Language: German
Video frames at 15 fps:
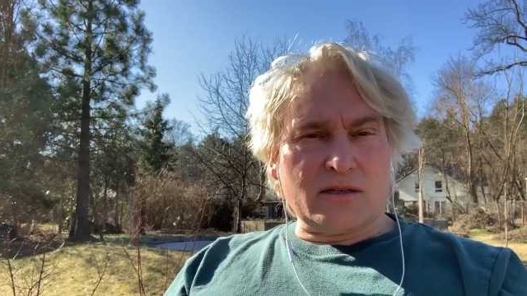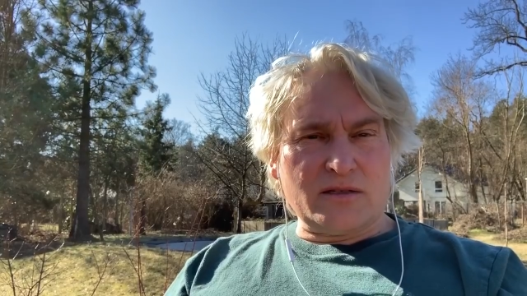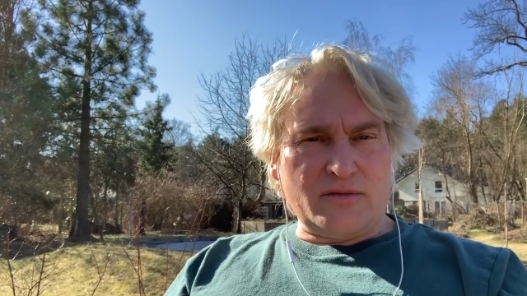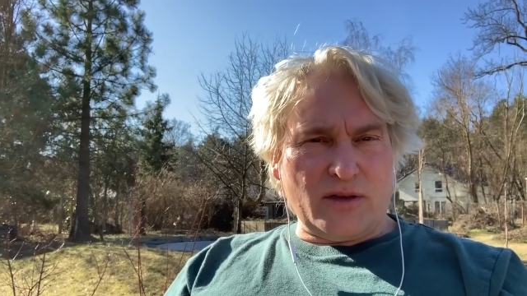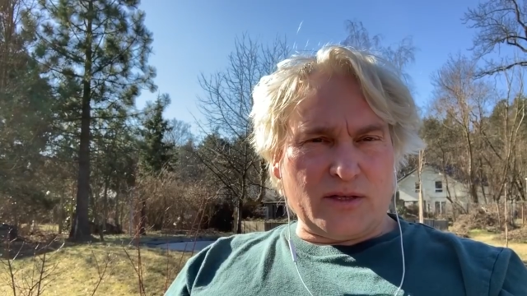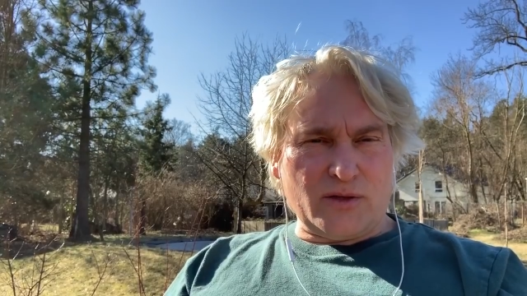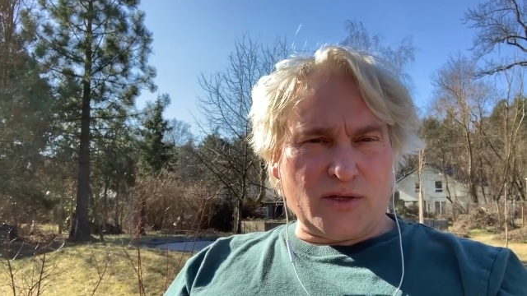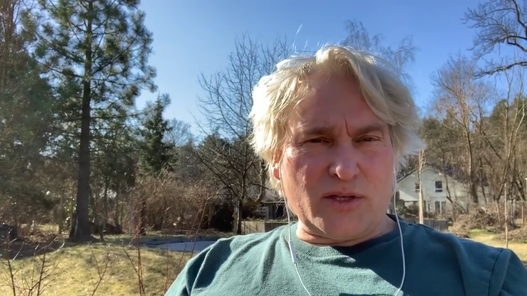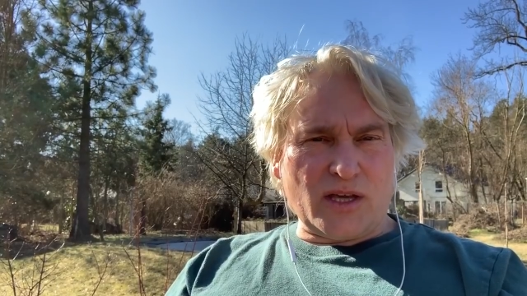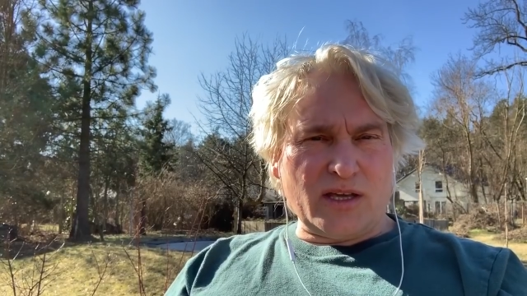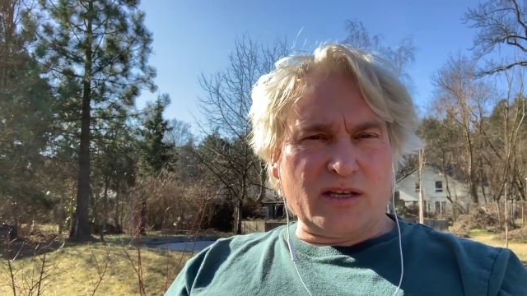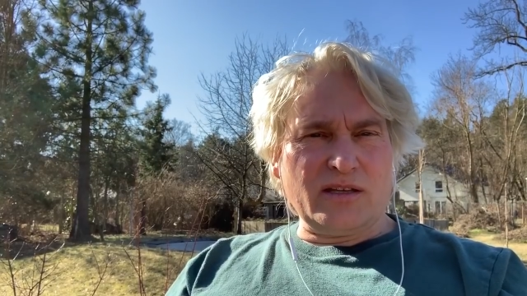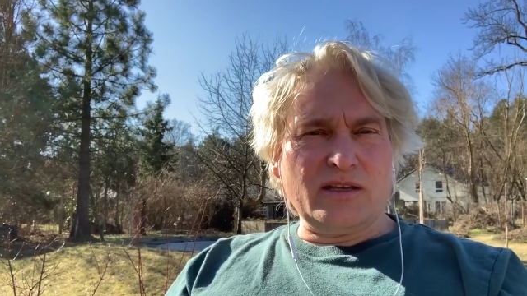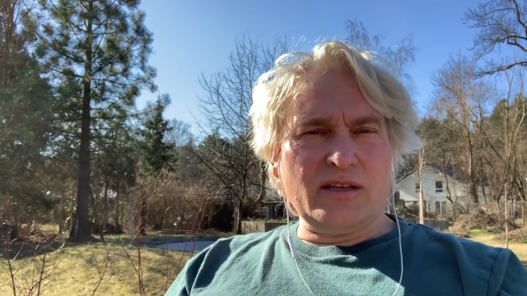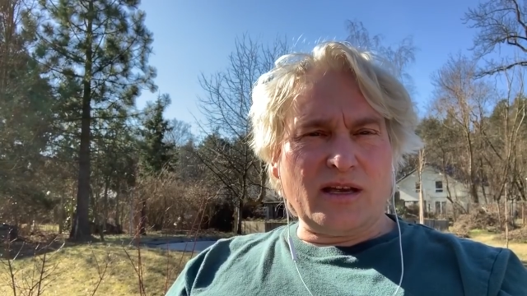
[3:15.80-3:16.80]
eigenes Feld
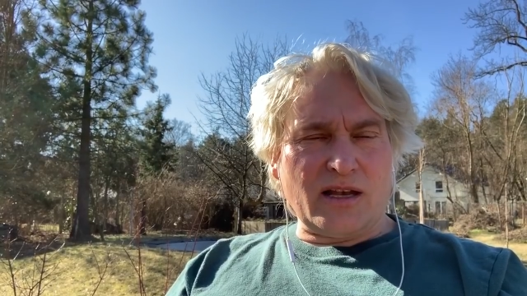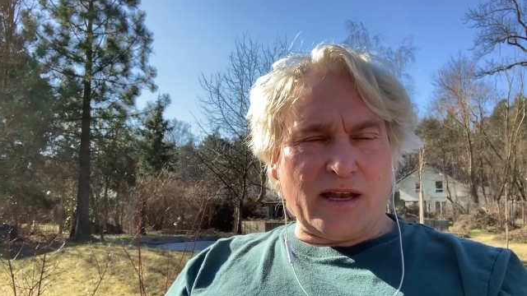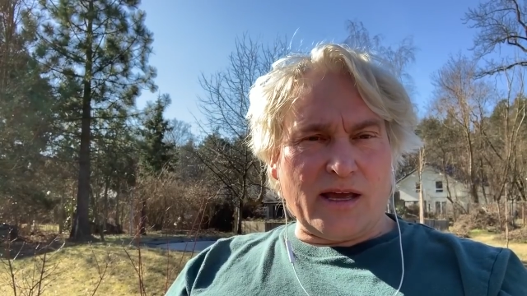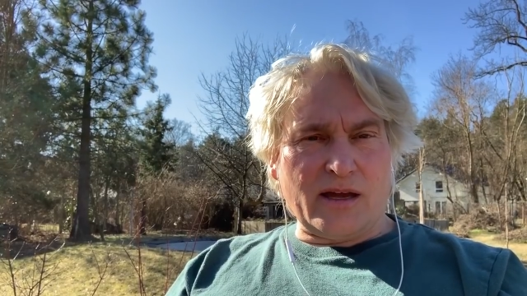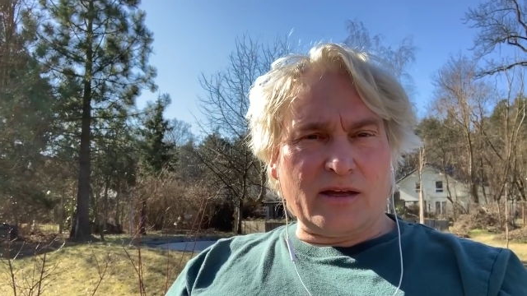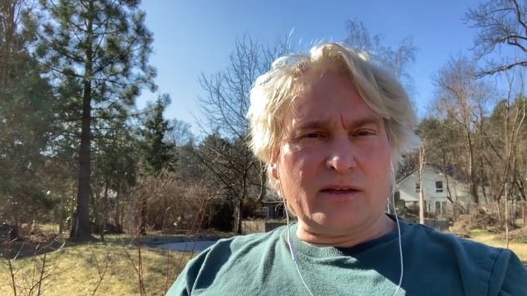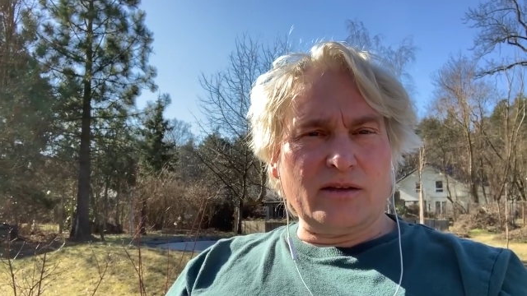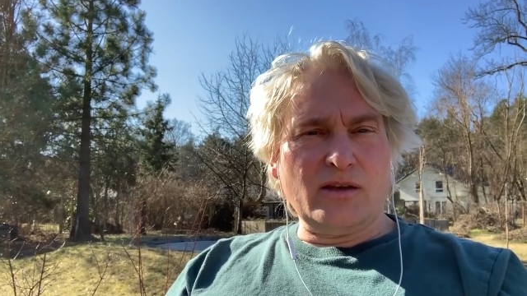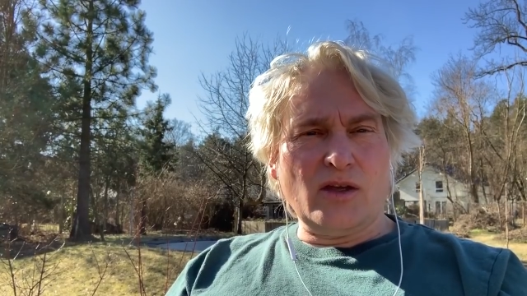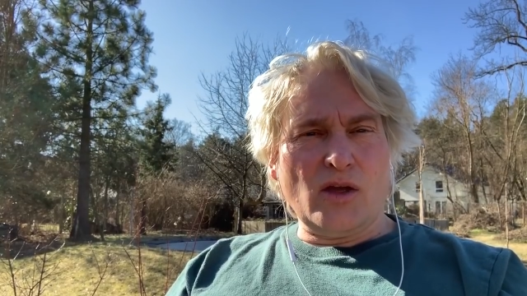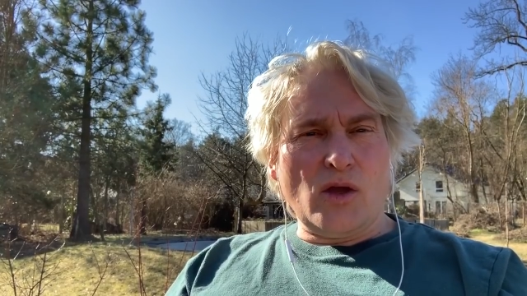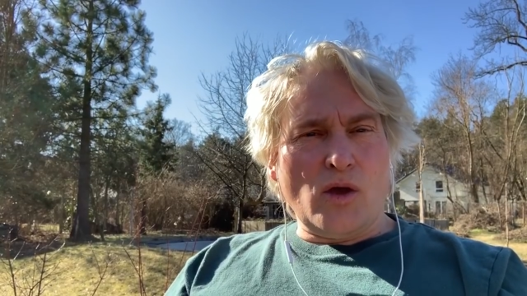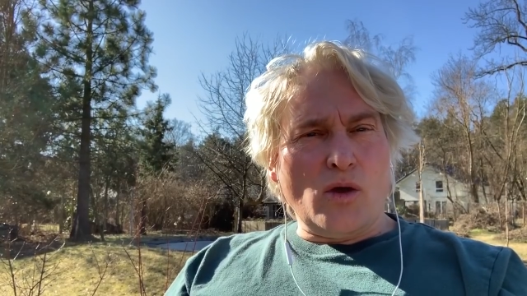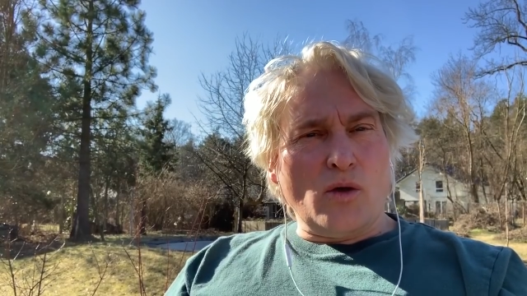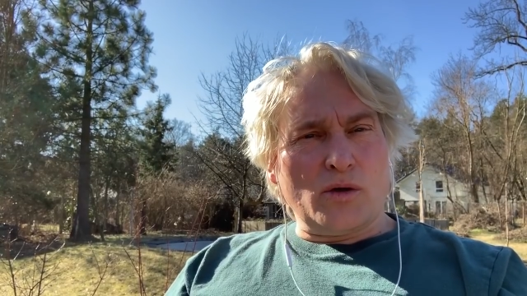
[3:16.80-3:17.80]
durchdringen, klären.
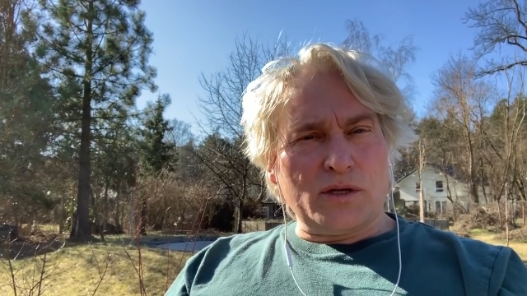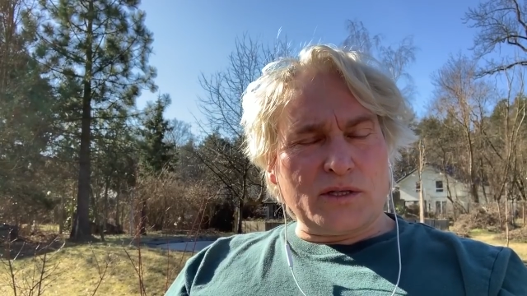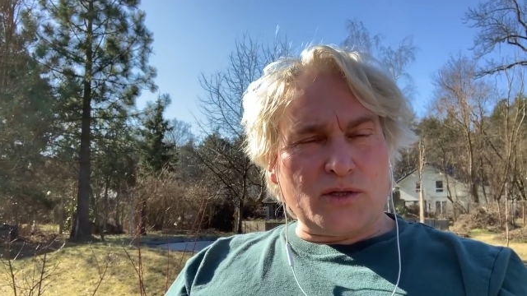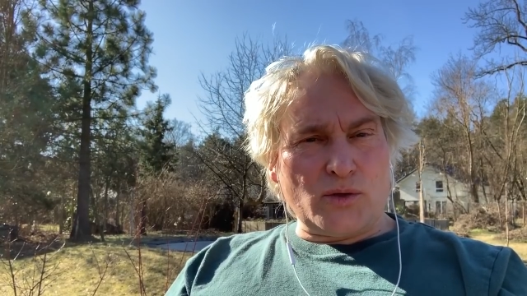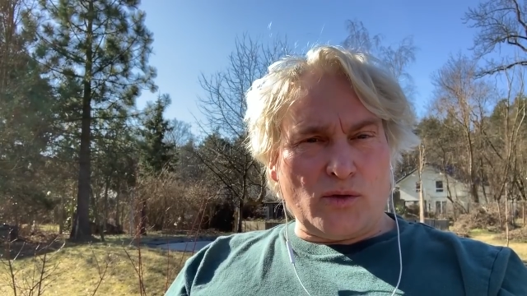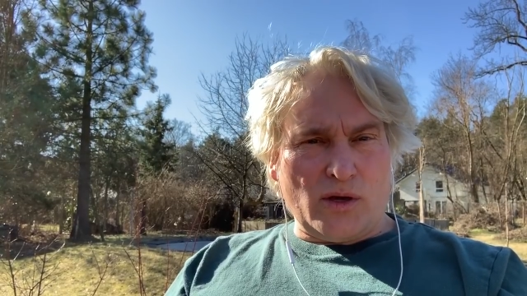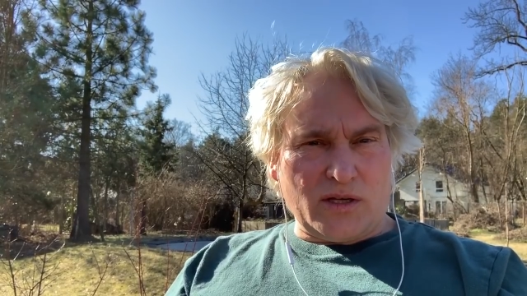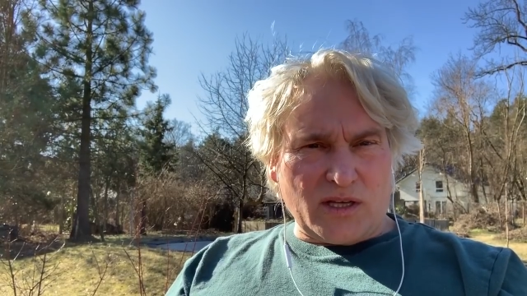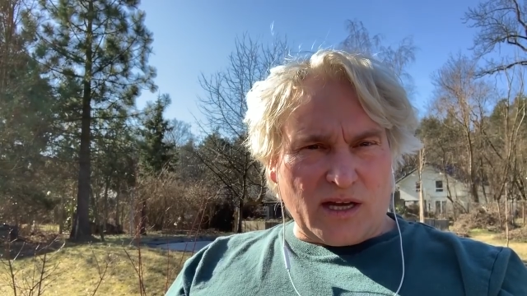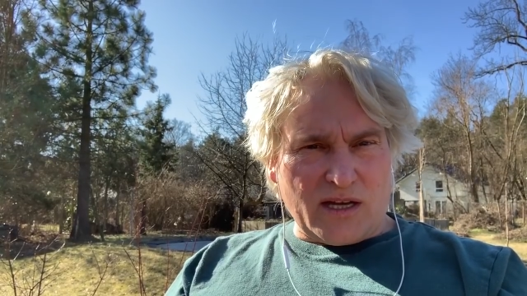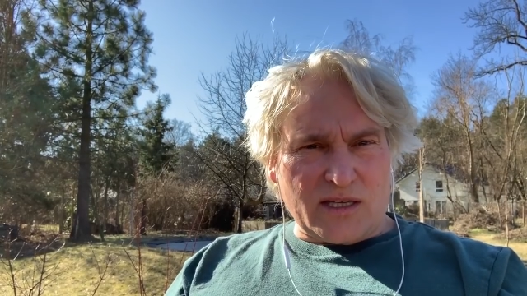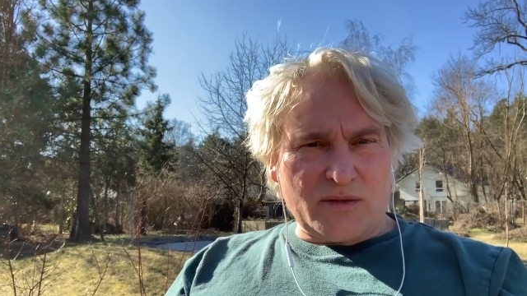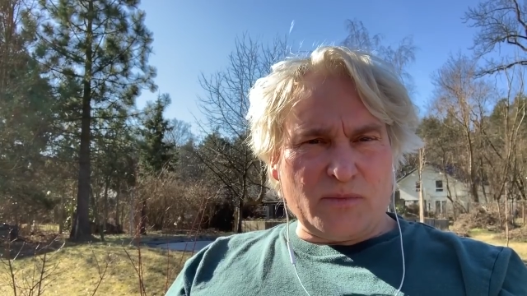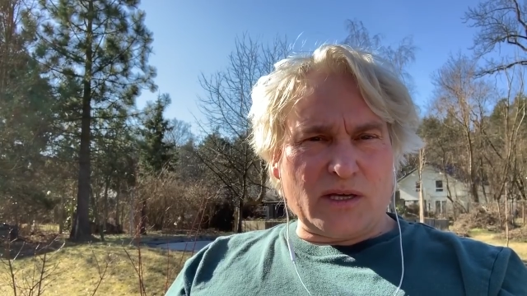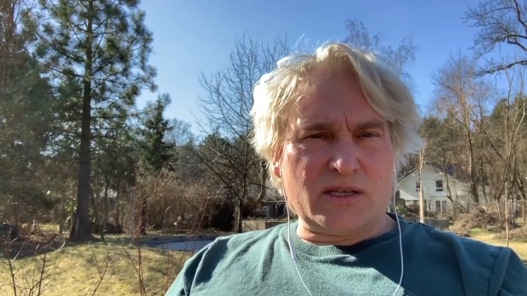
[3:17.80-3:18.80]
Und dazu gehören
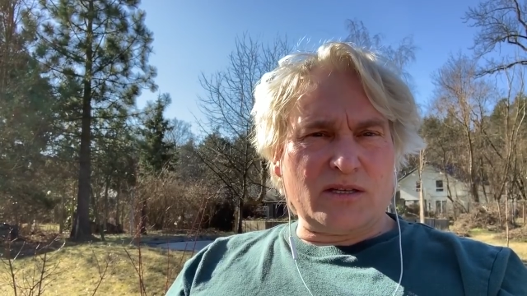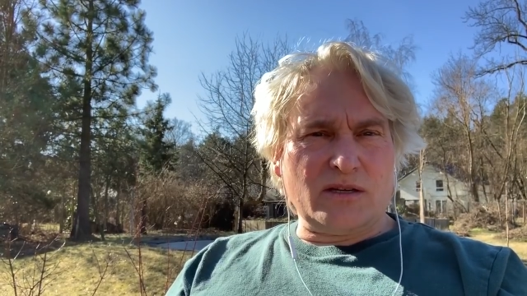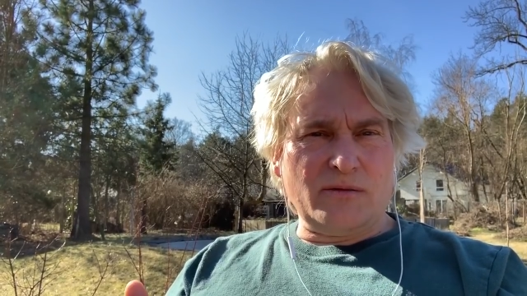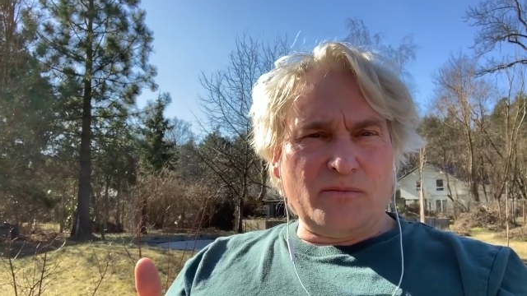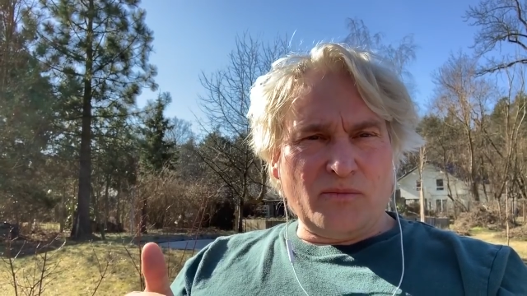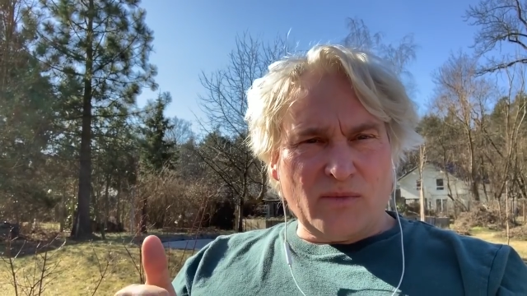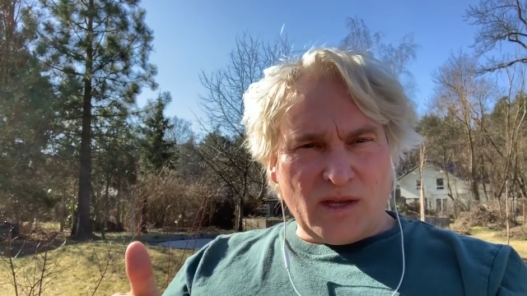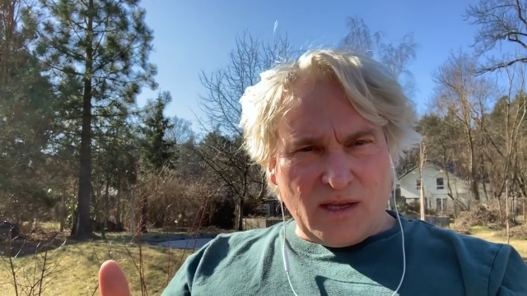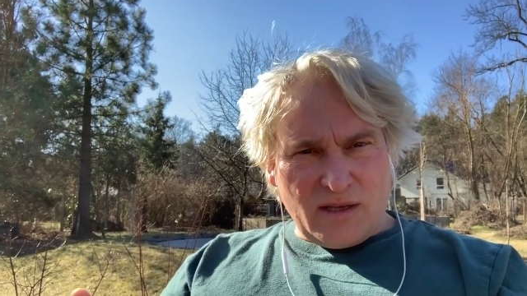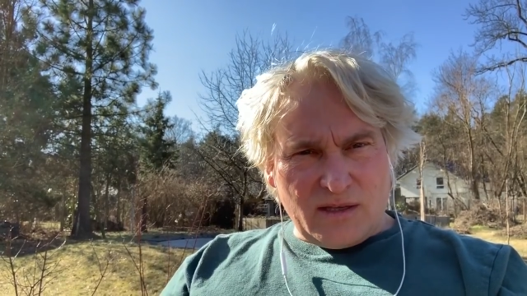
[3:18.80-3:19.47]
drei Aspekte.